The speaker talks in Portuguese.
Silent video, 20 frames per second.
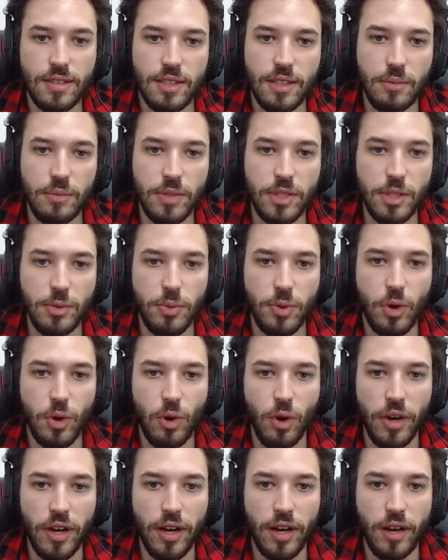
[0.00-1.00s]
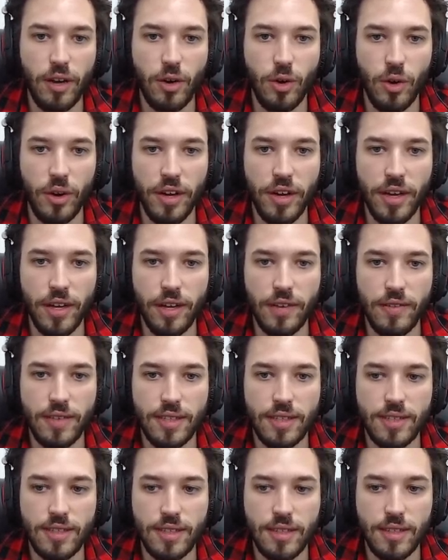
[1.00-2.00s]
Pedir pro correr a correr
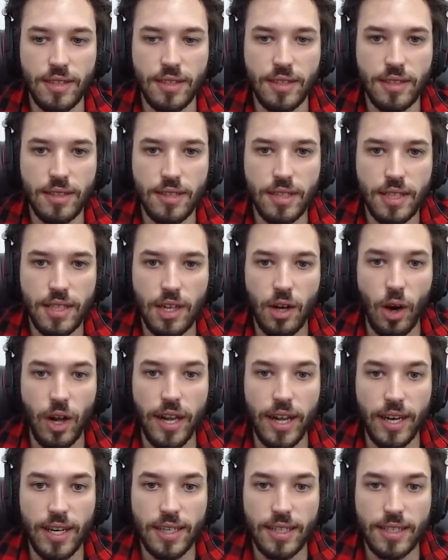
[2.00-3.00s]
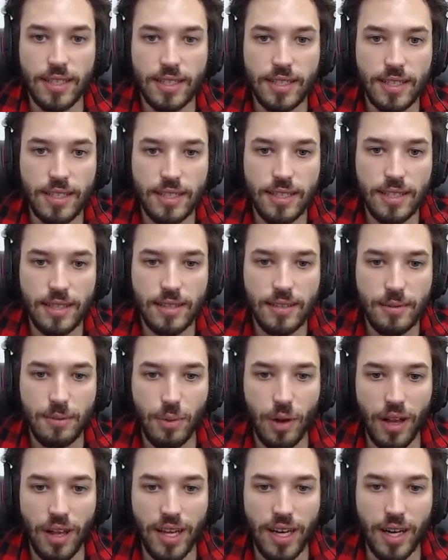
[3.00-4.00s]
vai ser. Olha!
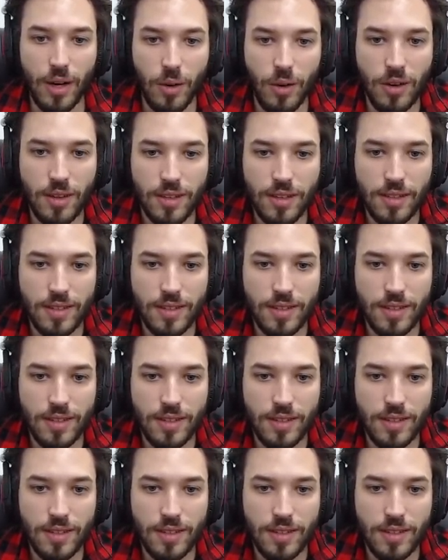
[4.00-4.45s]
Bolão!